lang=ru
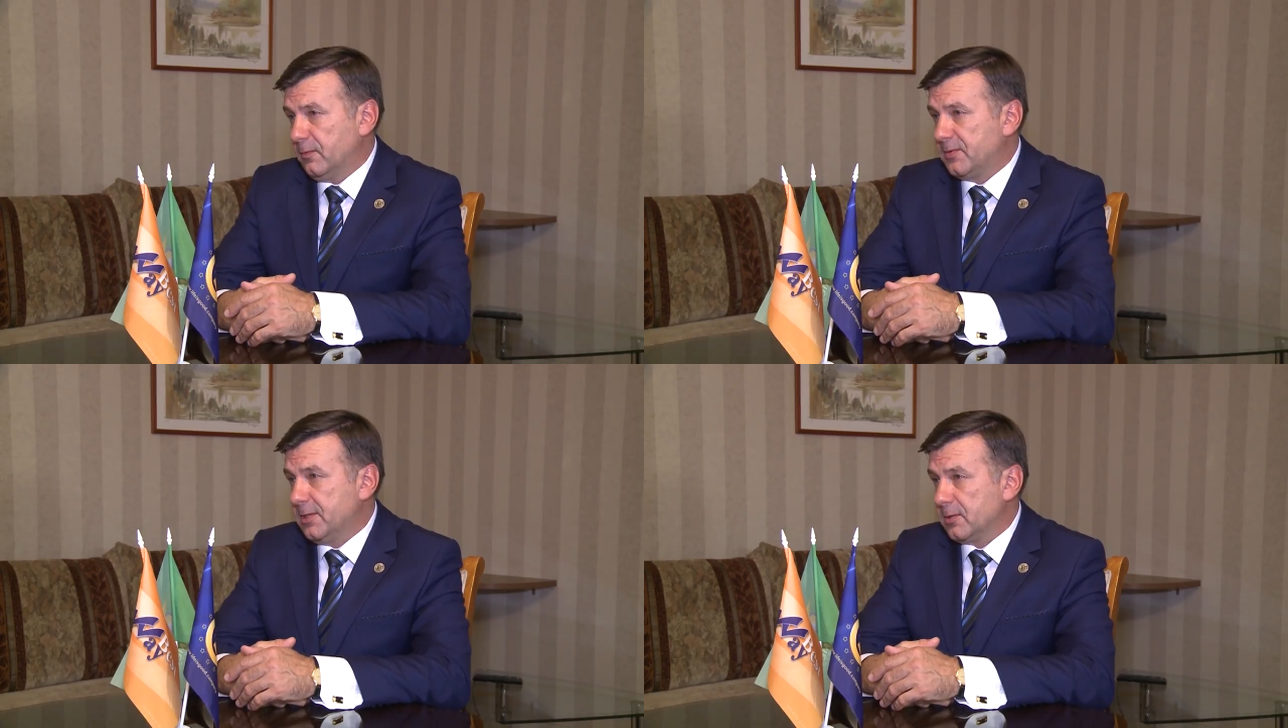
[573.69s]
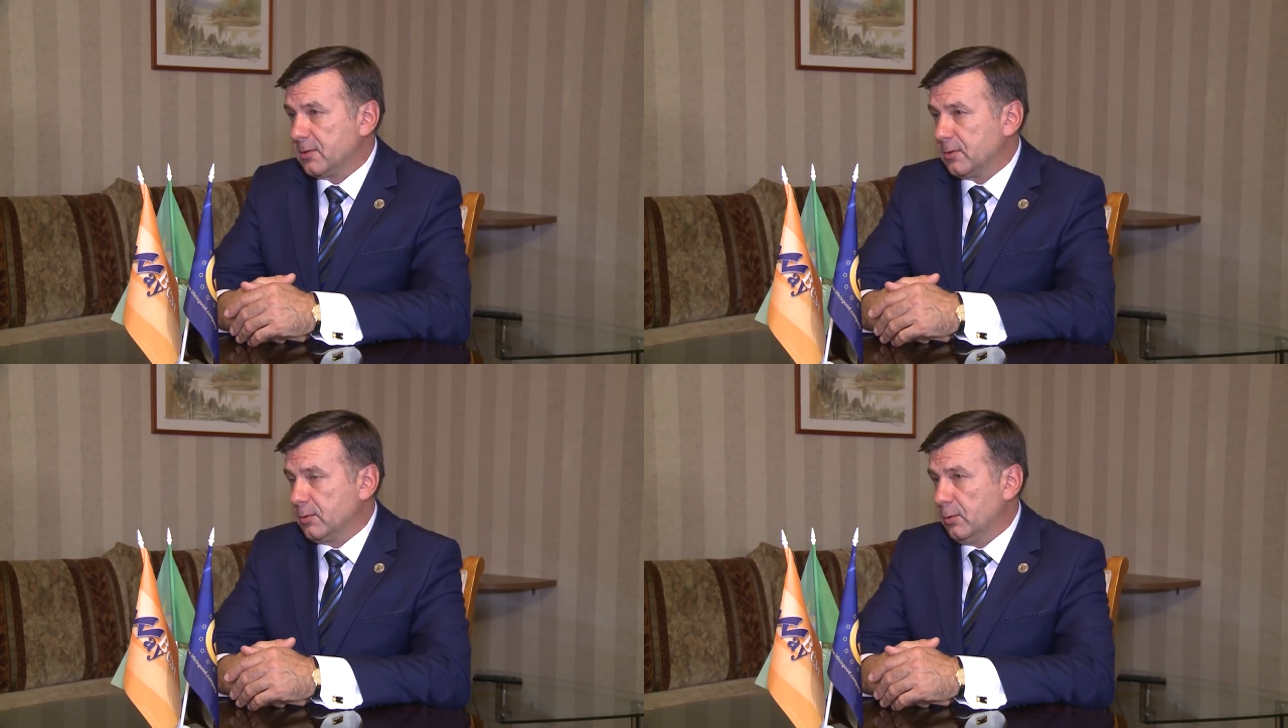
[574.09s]
Все,
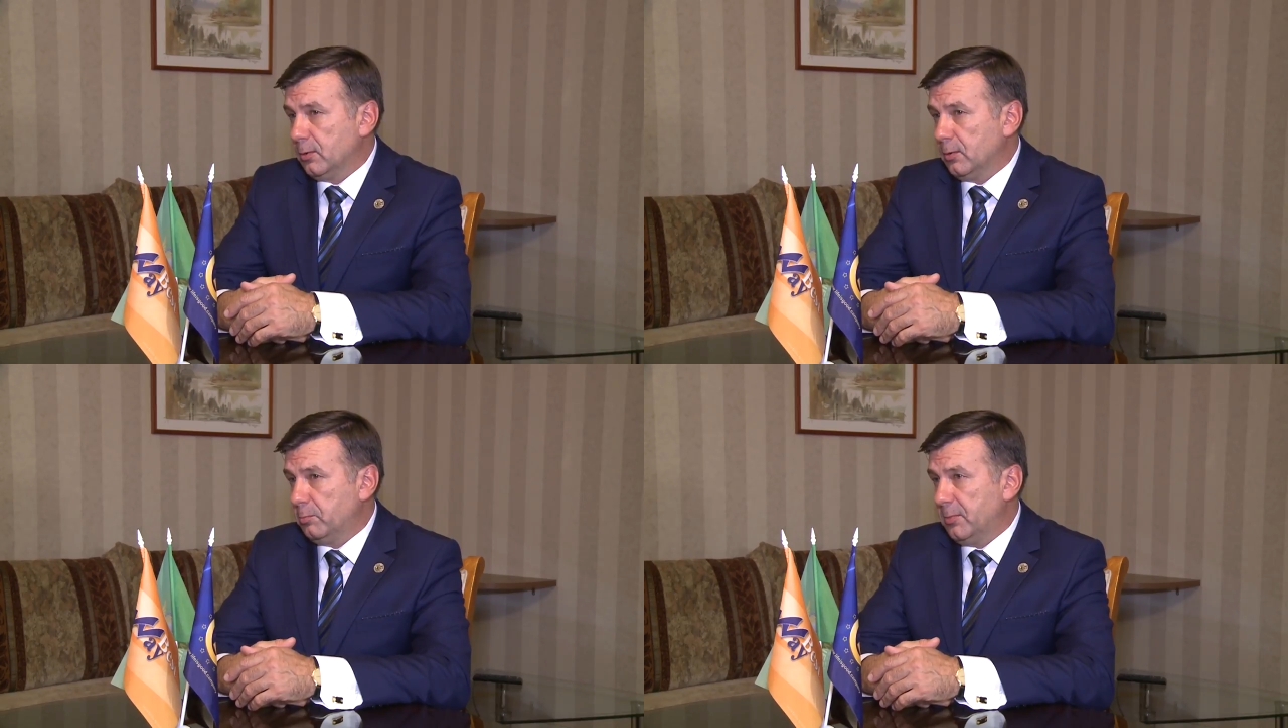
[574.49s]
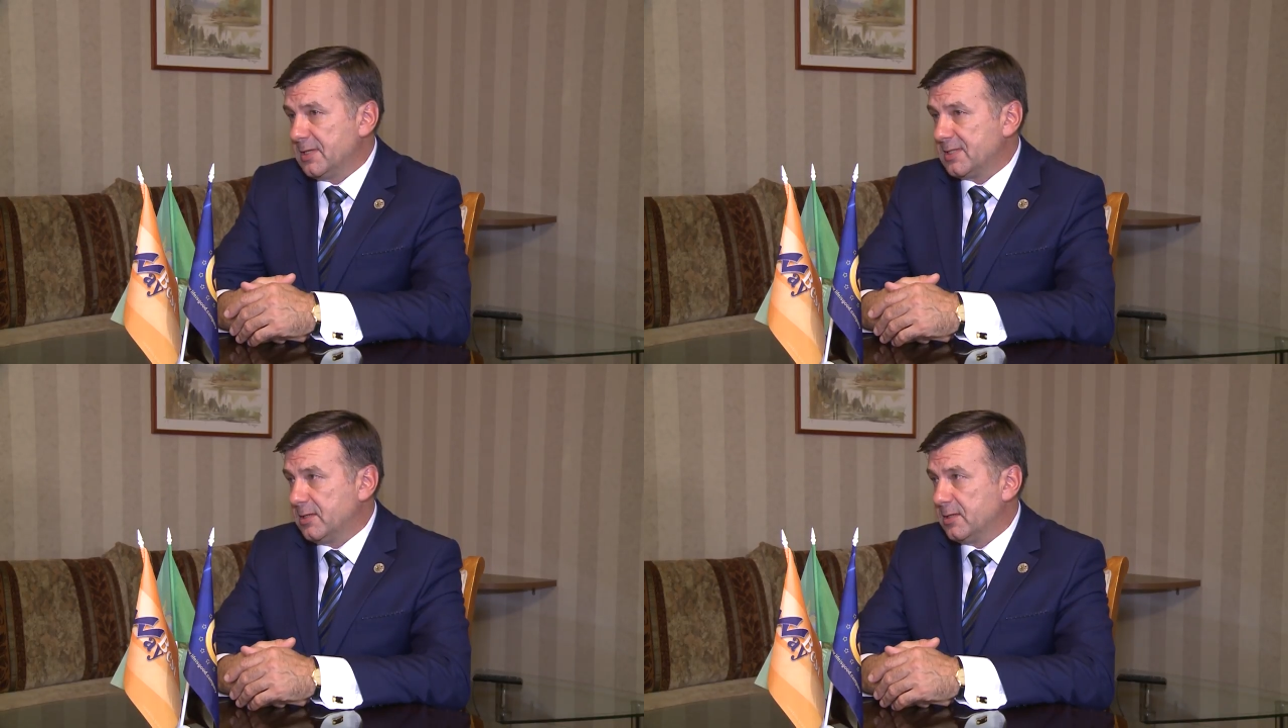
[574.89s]
что мы
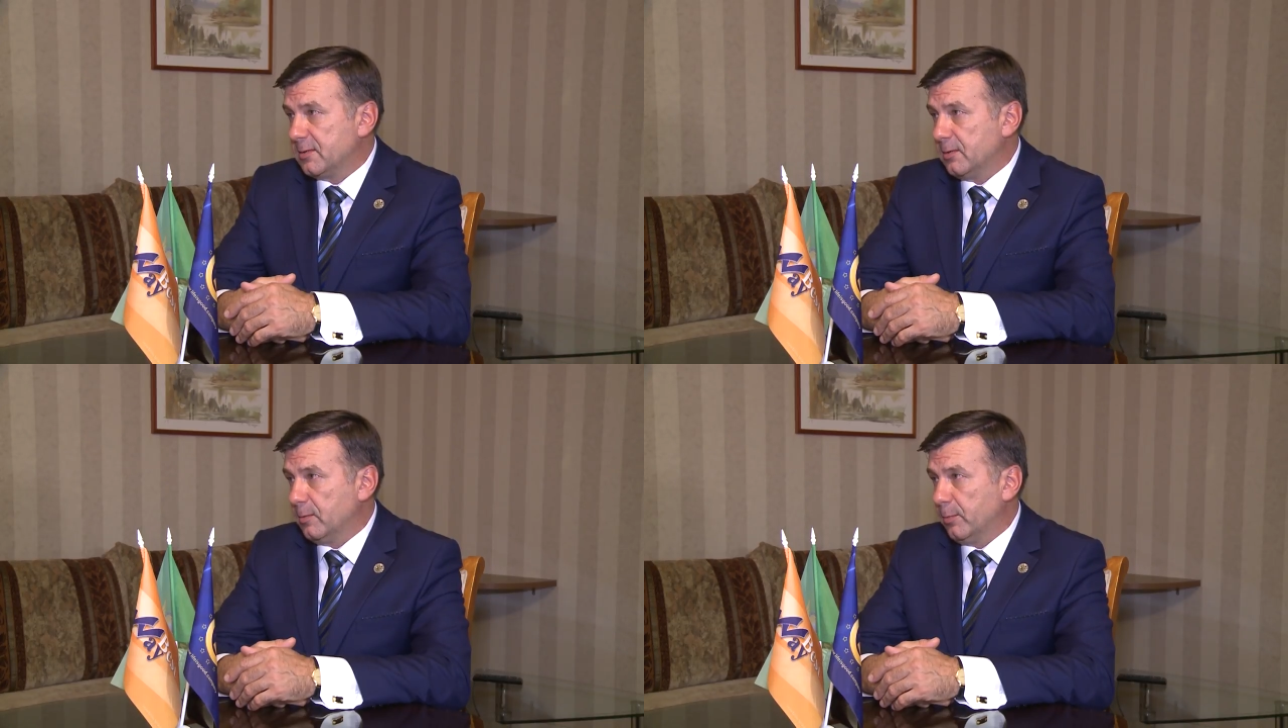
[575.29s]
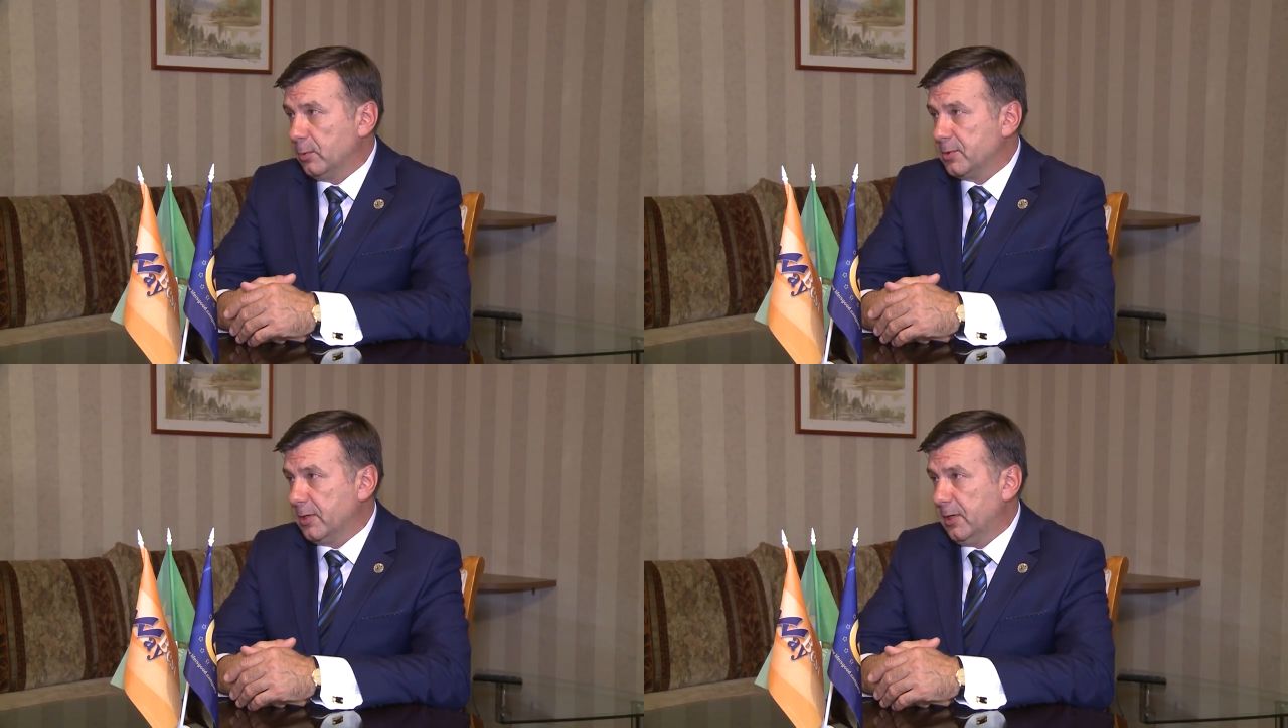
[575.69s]
здесь
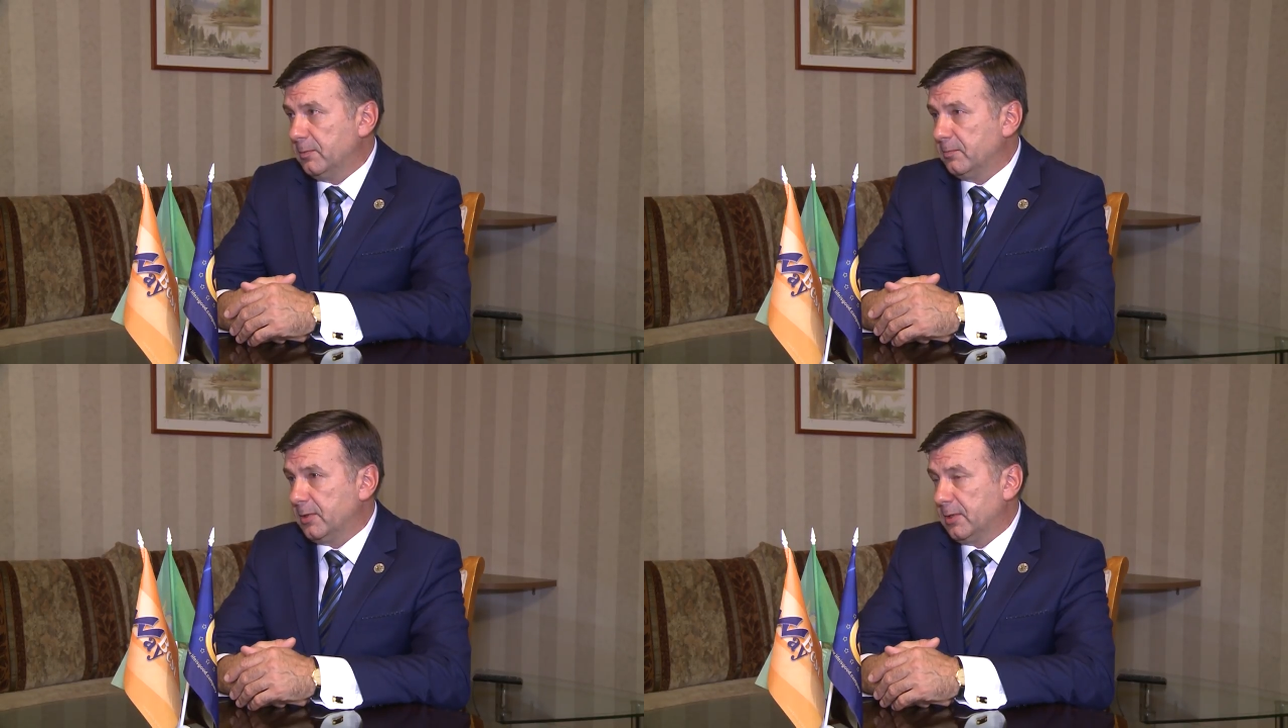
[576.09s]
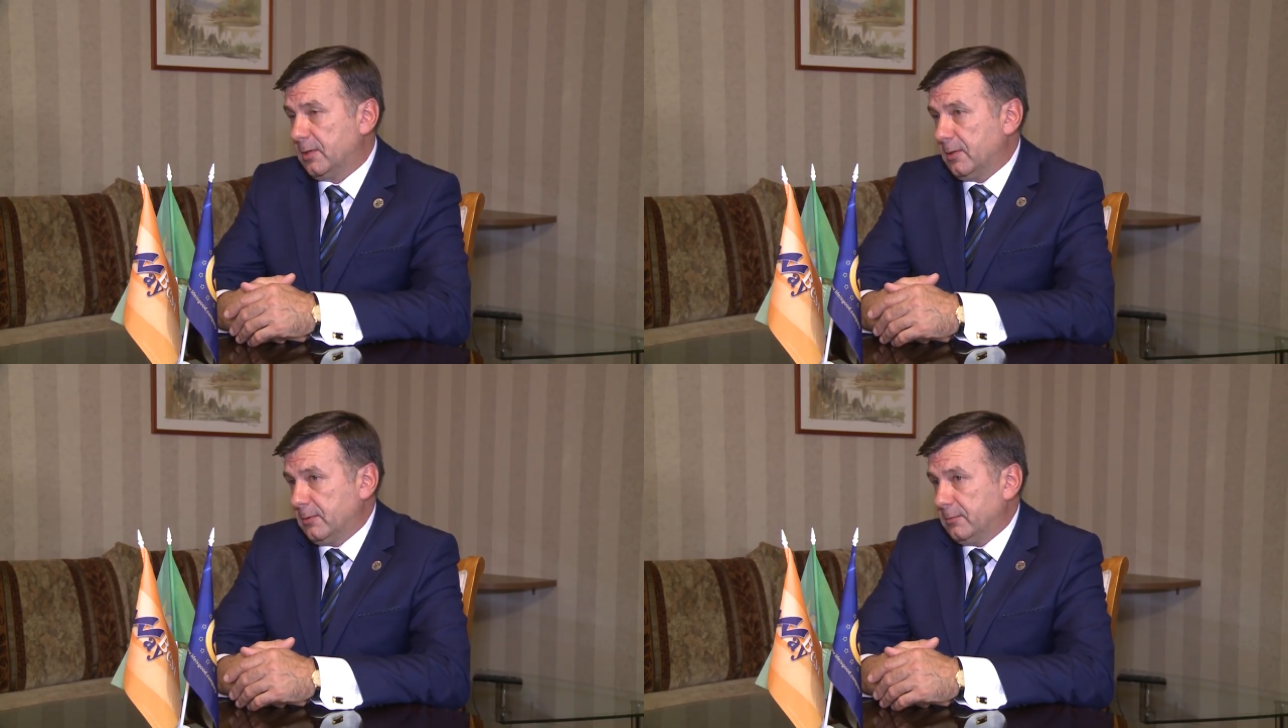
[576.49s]
получаем,
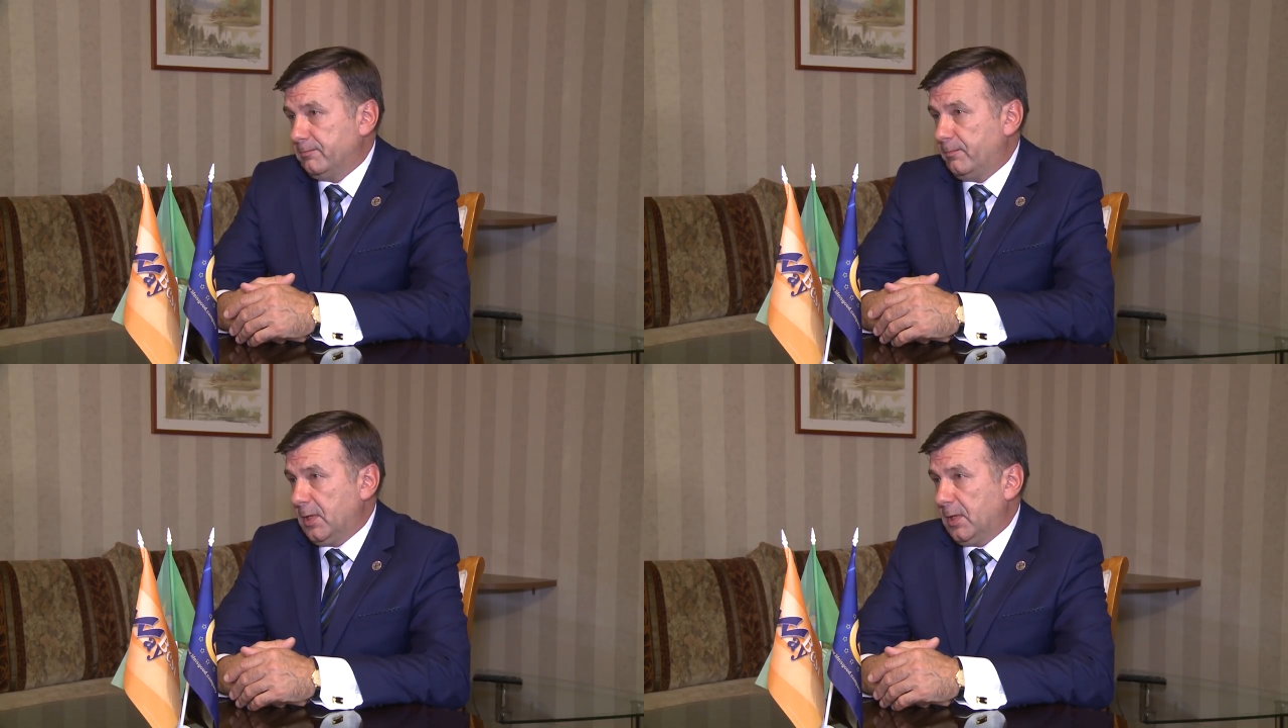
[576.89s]
это